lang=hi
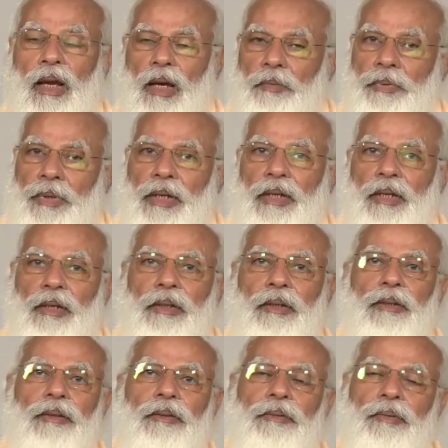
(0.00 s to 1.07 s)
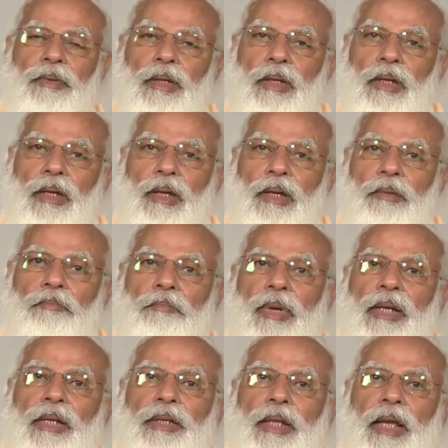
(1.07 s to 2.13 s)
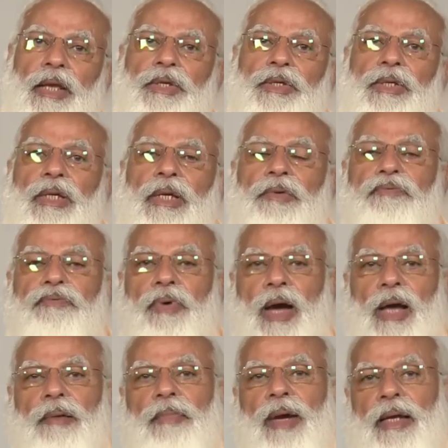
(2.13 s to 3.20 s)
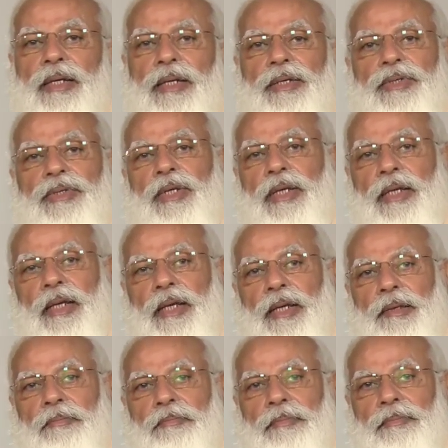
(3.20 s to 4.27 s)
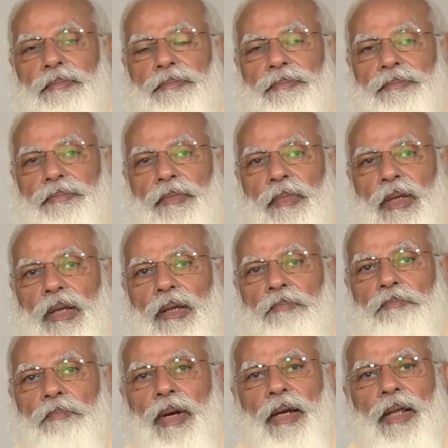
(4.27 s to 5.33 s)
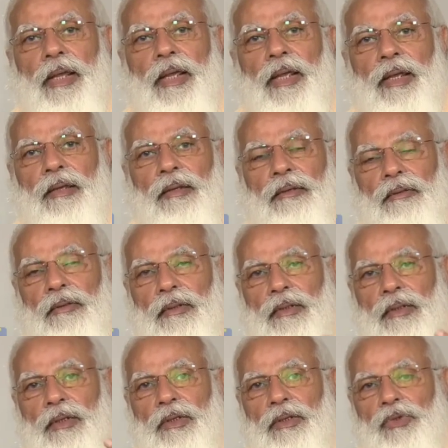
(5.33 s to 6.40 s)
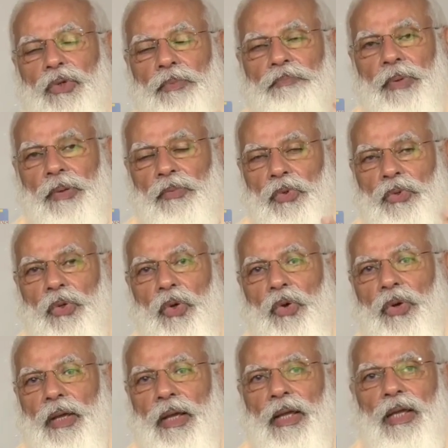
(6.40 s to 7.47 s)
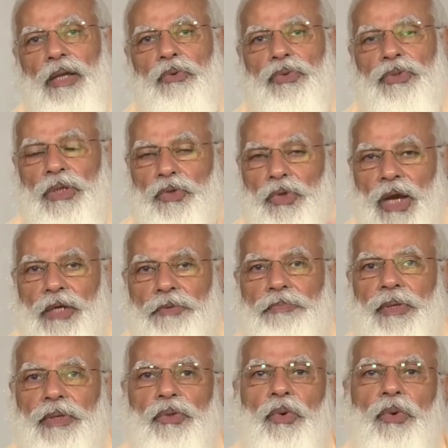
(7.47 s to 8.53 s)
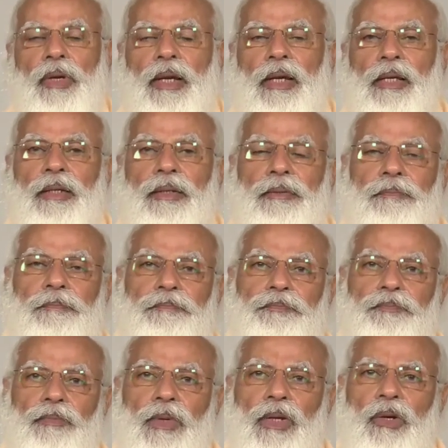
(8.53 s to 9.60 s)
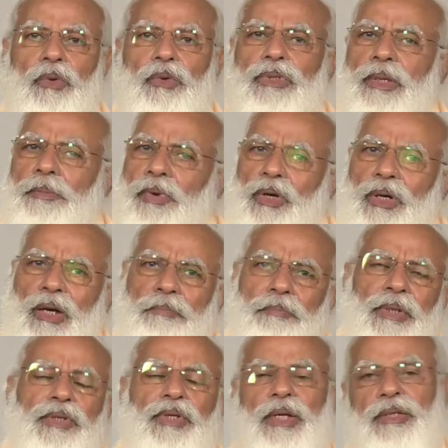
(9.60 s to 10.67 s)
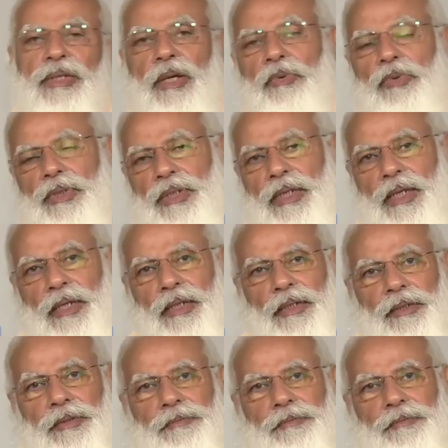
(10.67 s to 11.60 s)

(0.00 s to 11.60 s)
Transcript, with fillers: कल भी मेरी देश की फार्मा इंडस्ट्री के बड़े जो प्रमुख लोग हैं उसके जो एक्सपर्ट लोग हैं उनसे बहुत लंबी चर्चा हुई है